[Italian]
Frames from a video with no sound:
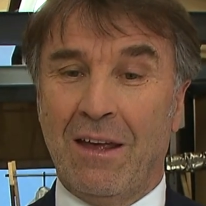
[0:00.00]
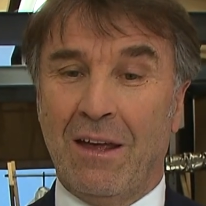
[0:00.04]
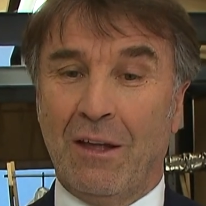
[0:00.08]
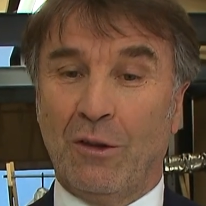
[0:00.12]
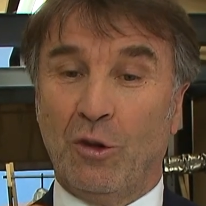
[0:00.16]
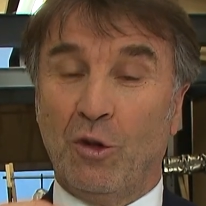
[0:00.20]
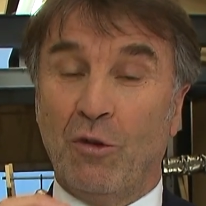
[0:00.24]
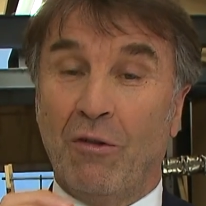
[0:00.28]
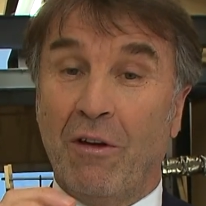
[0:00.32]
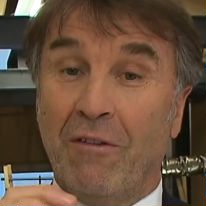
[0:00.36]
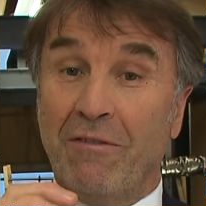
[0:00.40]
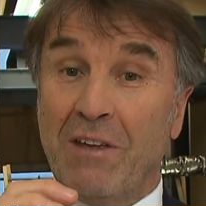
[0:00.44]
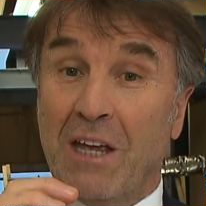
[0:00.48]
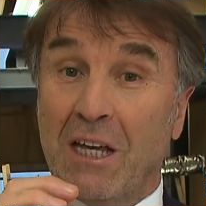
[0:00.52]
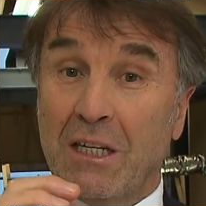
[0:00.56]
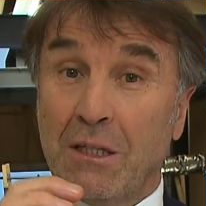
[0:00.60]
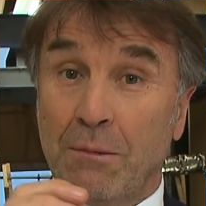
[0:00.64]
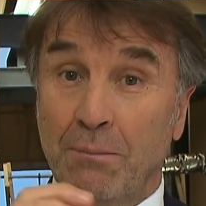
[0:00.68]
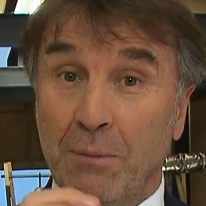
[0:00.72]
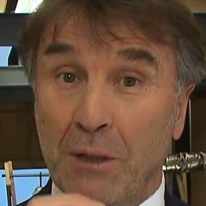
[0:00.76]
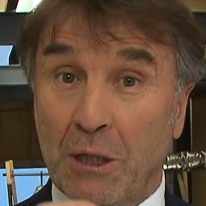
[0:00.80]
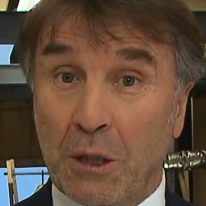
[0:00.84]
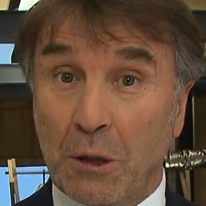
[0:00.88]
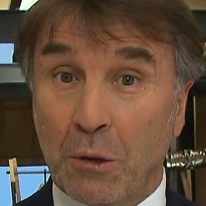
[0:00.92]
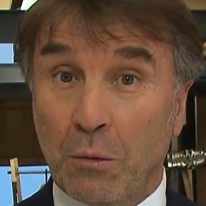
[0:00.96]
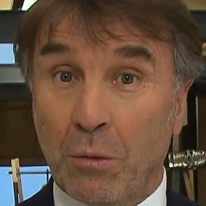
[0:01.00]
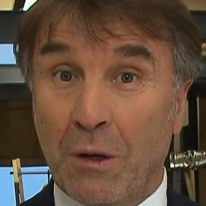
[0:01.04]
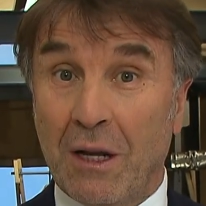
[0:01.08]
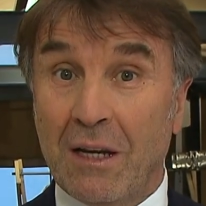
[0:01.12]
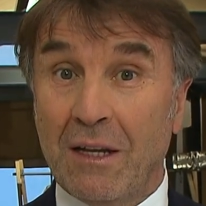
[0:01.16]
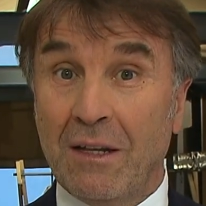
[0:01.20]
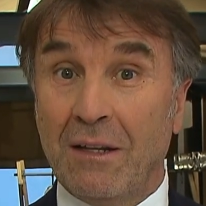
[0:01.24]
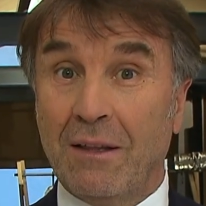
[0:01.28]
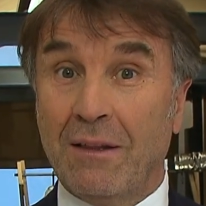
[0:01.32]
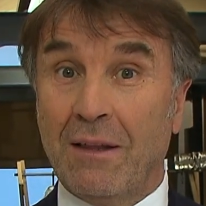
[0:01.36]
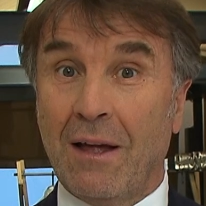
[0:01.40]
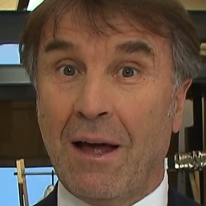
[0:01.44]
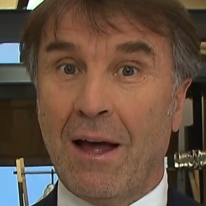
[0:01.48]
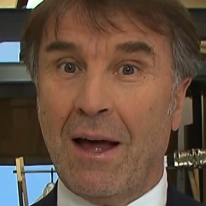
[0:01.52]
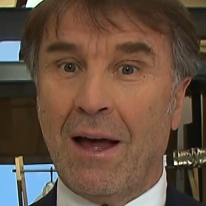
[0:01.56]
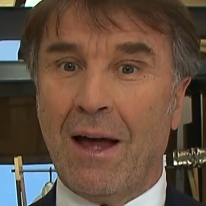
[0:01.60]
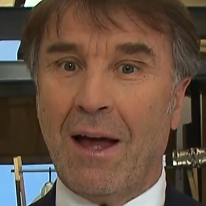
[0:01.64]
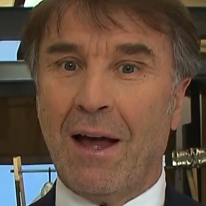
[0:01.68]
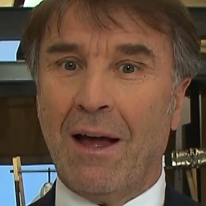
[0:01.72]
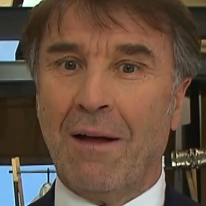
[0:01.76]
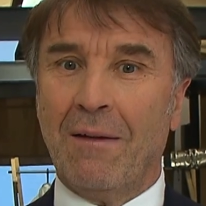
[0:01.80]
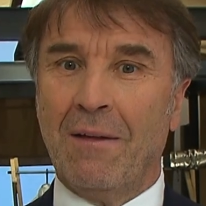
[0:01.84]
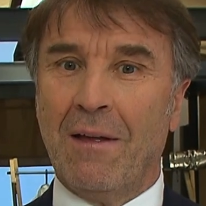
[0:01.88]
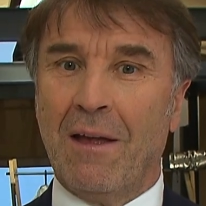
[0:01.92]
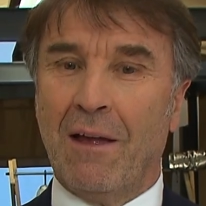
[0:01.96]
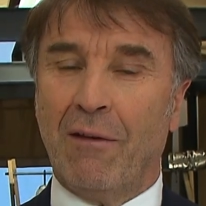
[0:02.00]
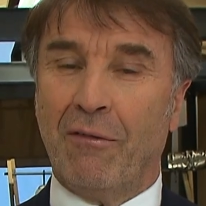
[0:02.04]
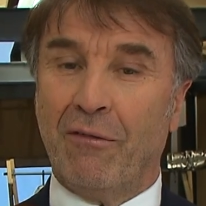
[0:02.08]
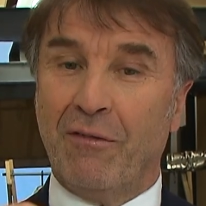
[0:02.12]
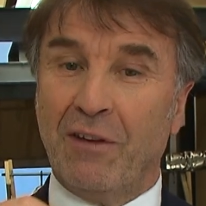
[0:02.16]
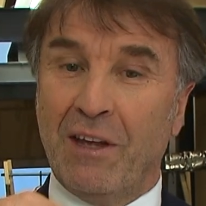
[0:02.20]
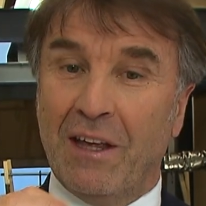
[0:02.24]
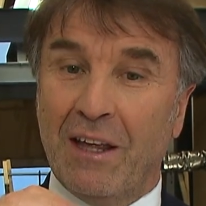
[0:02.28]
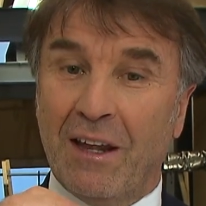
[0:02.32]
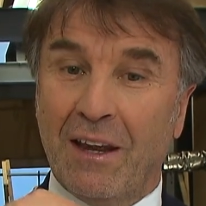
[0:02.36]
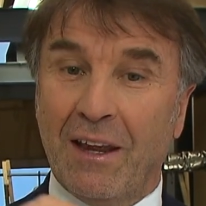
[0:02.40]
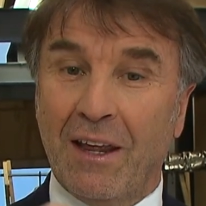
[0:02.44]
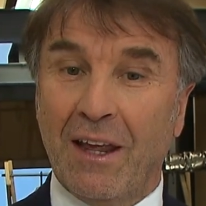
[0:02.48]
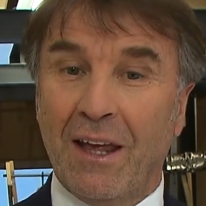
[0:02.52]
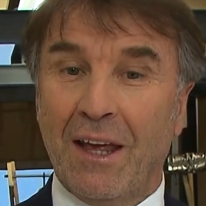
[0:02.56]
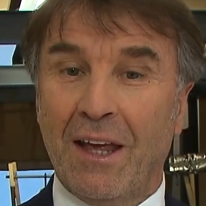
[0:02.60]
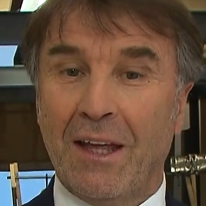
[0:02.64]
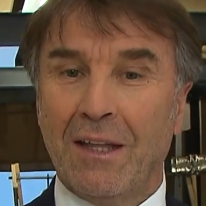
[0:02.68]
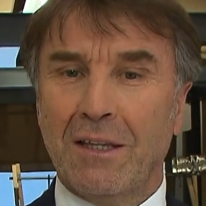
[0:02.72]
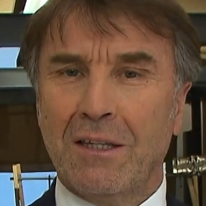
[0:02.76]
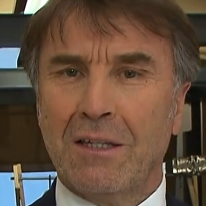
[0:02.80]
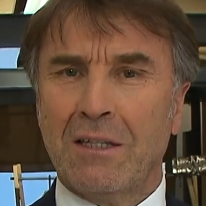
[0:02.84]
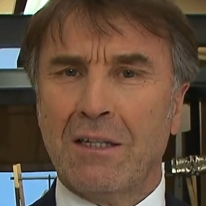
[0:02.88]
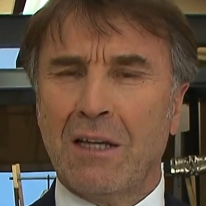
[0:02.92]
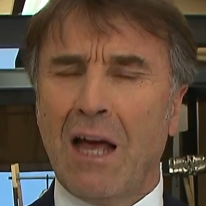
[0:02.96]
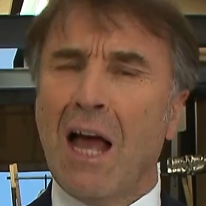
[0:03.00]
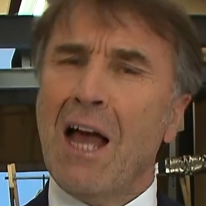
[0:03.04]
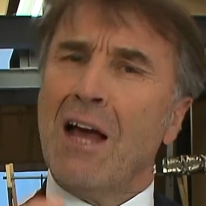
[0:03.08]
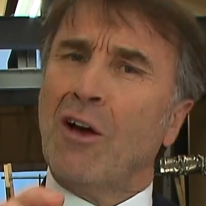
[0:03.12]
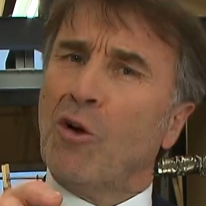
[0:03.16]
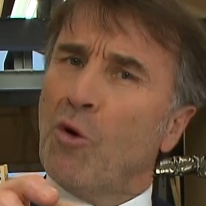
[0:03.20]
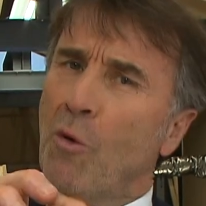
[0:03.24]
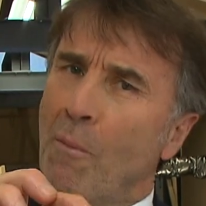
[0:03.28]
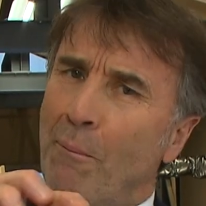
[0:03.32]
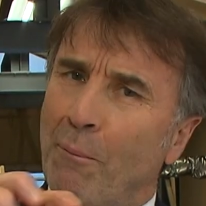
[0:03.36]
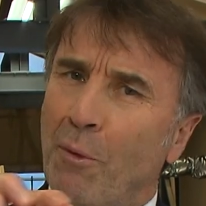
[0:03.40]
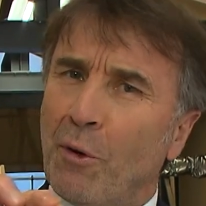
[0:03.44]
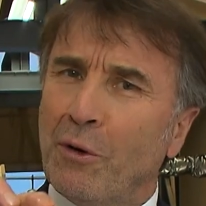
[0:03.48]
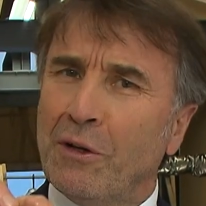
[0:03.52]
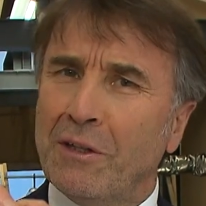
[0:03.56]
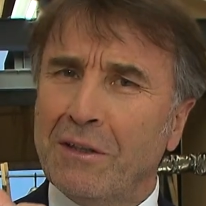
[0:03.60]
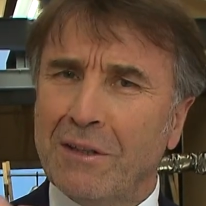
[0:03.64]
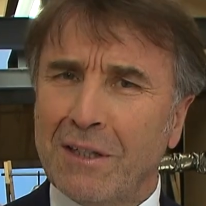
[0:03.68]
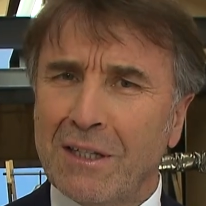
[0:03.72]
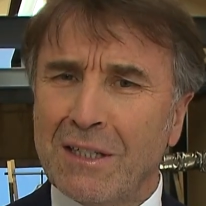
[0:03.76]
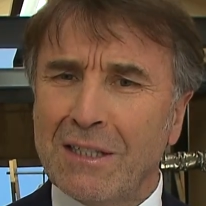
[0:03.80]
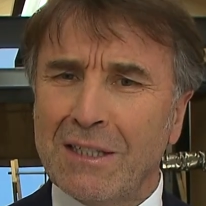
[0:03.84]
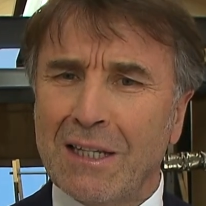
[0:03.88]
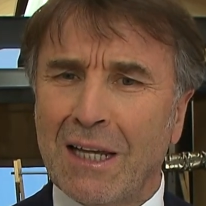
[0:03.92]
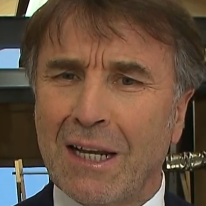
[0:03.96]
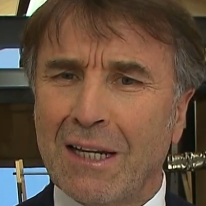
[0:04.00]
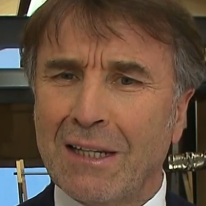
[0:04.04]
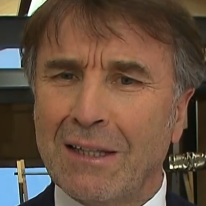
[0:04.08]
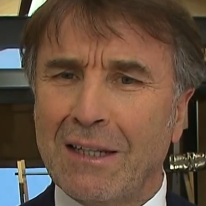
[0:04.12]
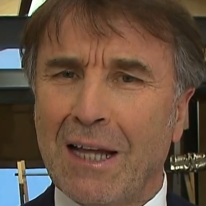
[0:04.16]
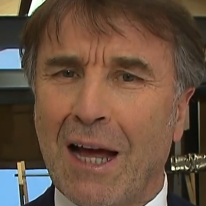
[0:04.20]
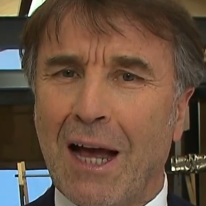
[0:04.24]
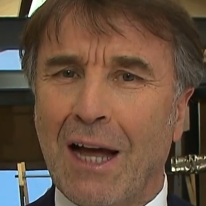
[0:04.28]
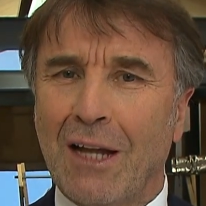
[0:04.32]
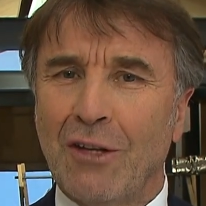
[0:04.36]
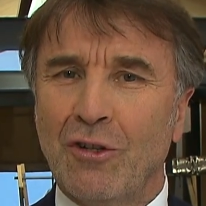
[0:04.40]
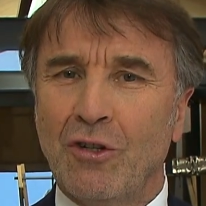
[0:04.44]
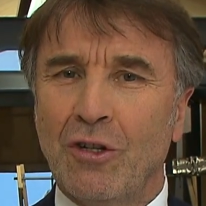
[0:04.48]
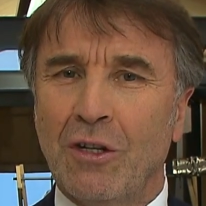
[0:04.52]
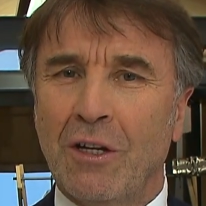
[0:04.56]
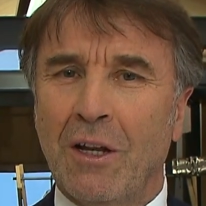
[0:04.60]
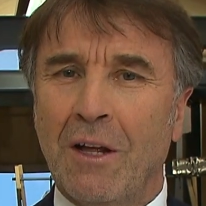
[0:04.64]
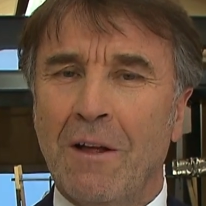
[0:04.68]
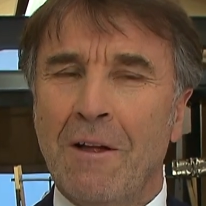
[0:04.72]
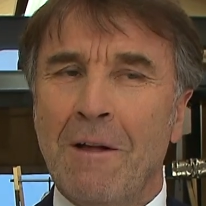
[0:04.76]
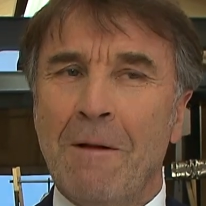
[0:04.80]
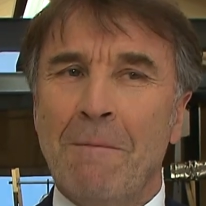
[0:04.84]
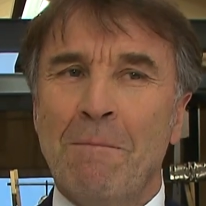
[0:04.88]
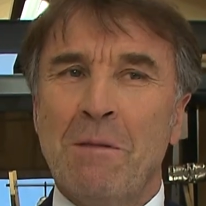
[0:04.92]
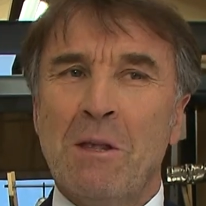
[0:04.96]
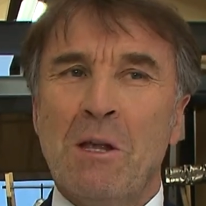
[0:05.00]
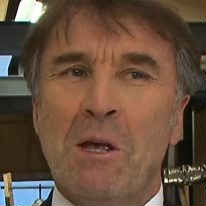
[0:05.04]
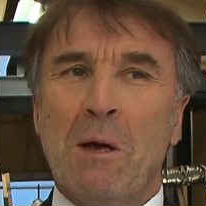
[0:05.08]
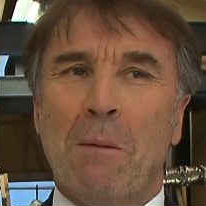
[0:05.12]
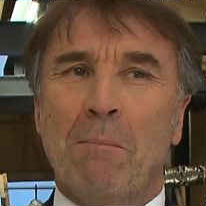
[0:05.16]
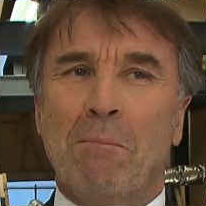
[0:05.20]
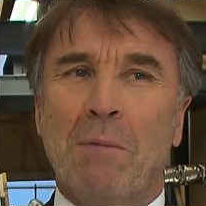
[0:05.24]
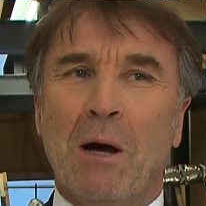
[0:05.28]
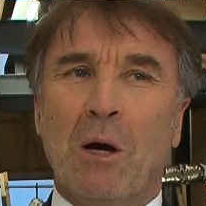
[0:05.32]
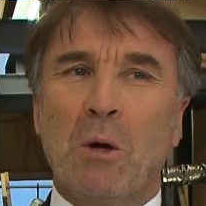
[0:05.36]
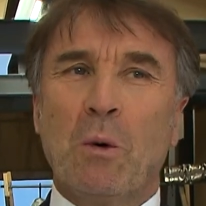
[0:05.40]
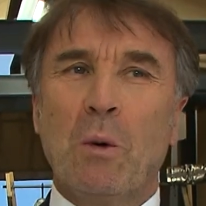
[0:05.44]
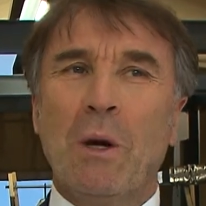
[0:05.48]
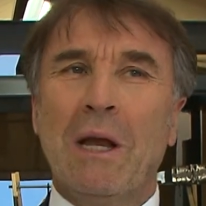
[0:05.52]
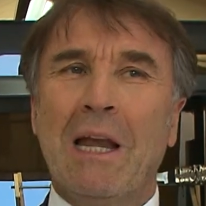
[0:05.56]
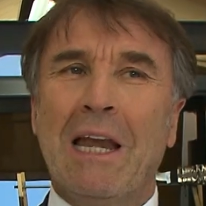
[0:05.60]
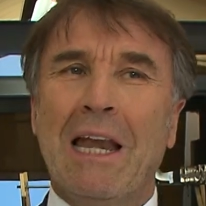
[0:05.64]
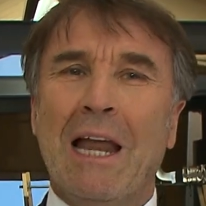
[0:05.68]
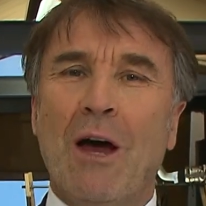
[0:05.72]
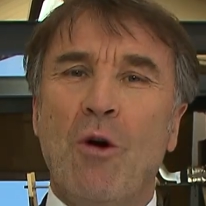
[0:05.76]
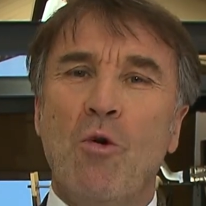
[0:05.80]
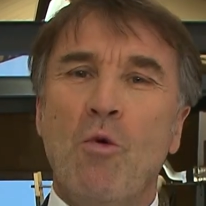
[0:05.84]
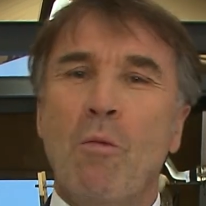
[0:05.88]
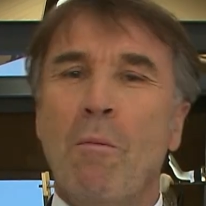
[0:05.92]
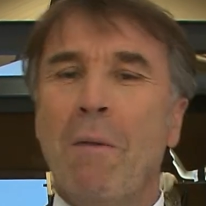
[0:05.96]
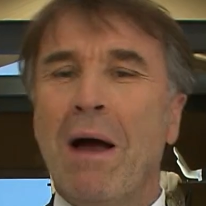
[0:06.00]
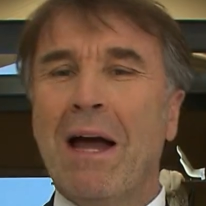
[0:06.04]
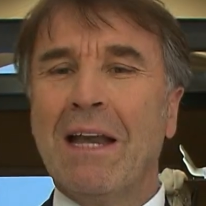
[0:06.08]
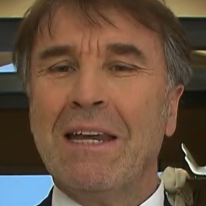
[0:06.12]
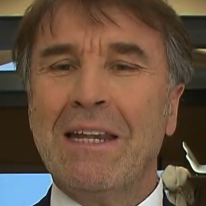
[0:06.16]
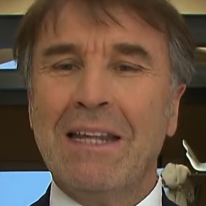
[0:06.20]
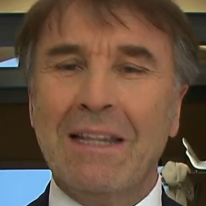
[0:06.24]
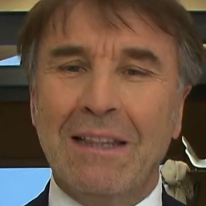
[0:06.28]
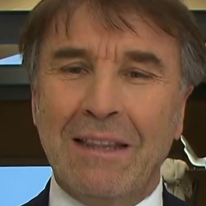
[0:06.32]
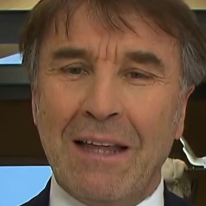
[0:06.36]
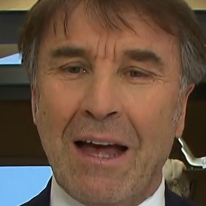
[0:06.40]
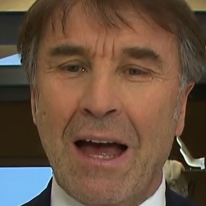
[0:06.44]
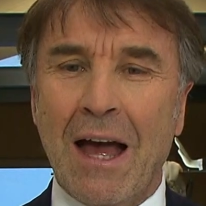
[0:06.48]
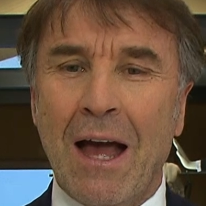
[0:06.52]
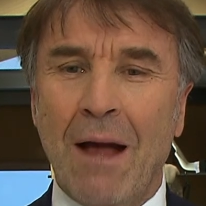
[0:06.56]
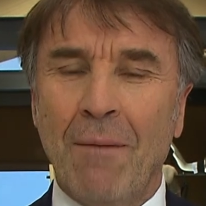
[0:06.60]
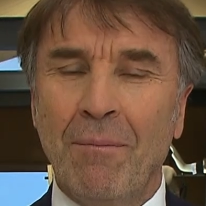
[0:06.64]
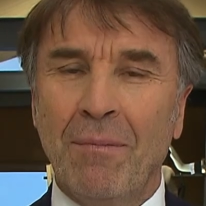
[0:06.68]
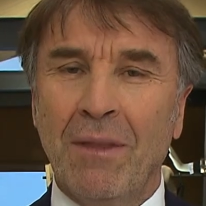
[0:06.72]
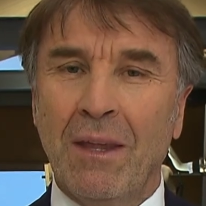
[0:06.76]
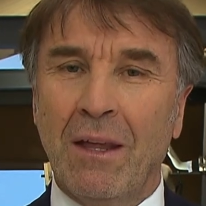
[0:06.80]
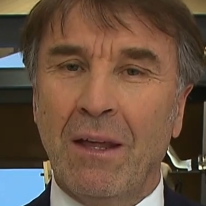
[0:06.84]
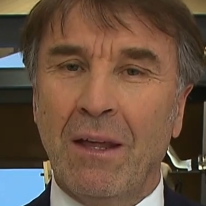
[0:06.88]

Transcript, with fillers: dove vi è spiritualità, fierezza, anche un po' di testardaggine, ma quella umanità